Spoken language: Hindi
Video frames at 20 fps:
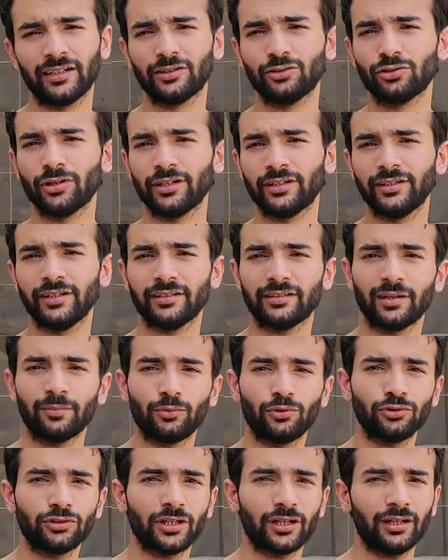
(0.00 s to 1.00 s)
शेड जो है ये
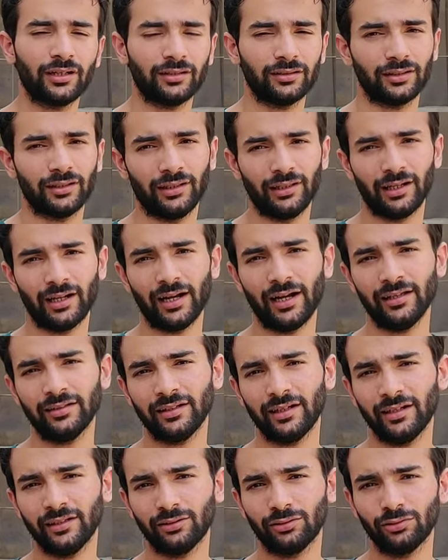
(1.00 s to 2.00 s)
सब कुछ अगर
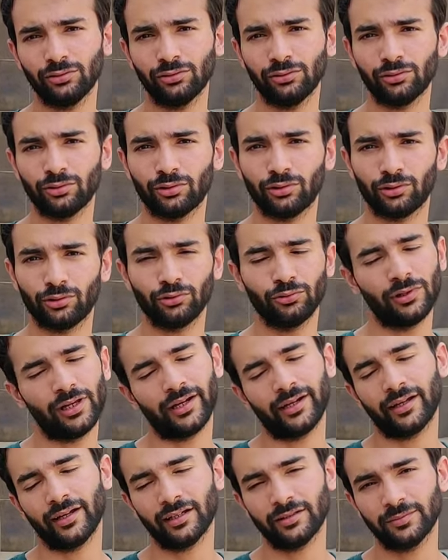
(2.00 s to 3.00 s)
लगाया जाए तो टू
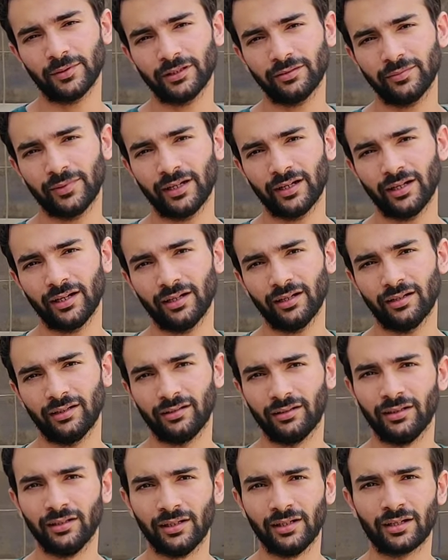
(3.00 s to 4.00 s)
लैख के आसपास मेरा
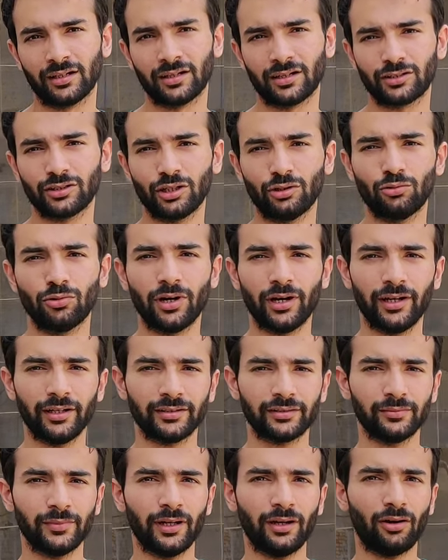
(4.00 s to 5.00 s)
खर्चा हुआ
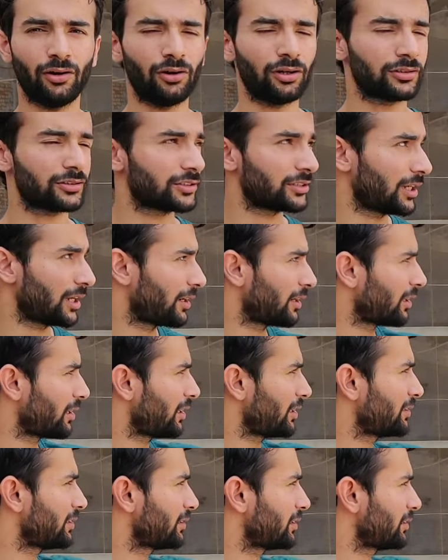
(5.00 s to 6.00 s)
है इसमें और
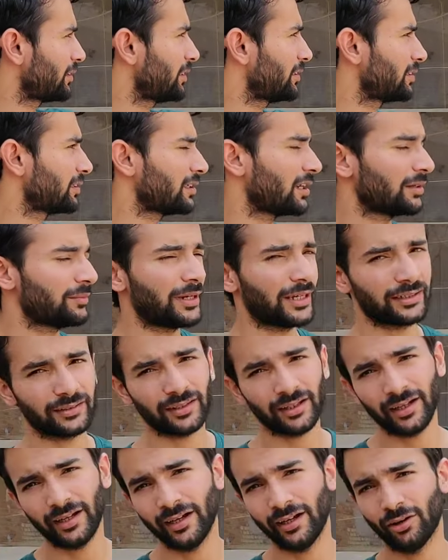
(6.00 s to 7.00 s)
शेड का जैसे तीस हज़ार
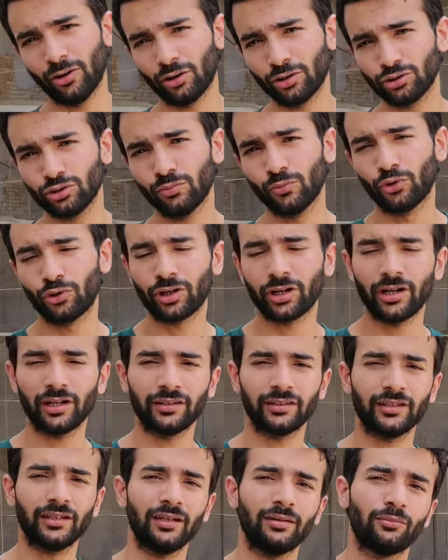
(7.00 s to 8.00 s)
बैठता है और जो मोटर
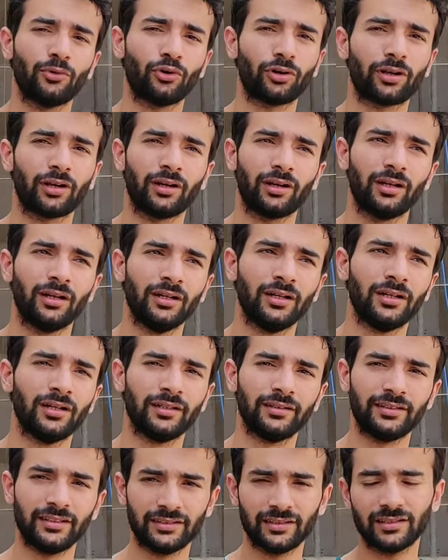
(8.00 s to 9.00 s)
आती है मोटर
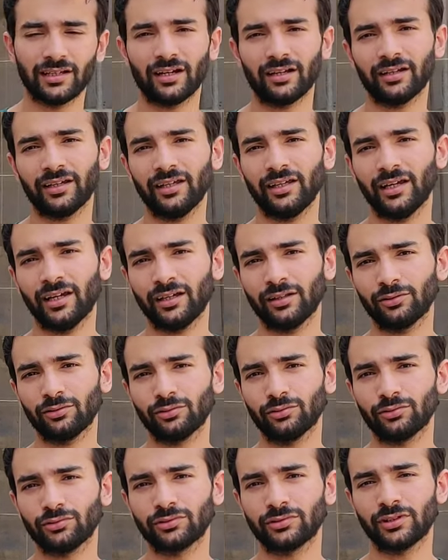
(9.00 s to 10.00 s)
तीस हज़ार की हैं
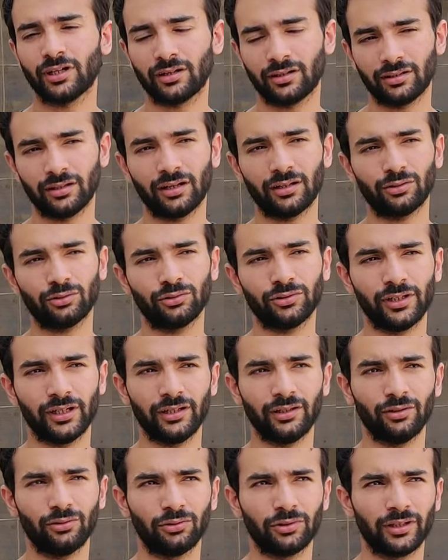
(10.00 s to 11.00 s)
तो साठ हज़ार तो
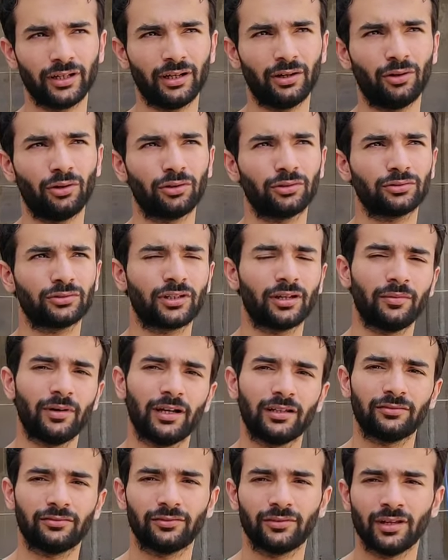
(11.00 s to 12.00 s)
यही हो गया और उसके
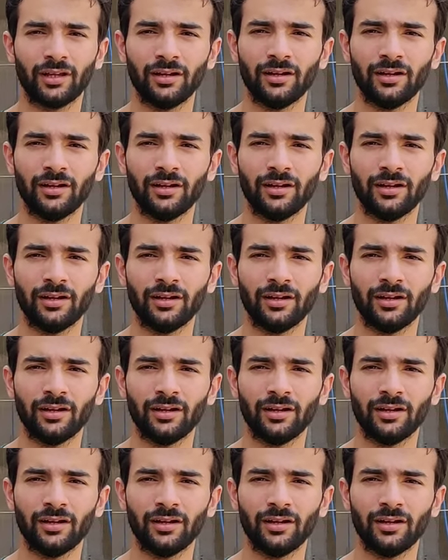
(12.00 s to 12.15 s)
बाद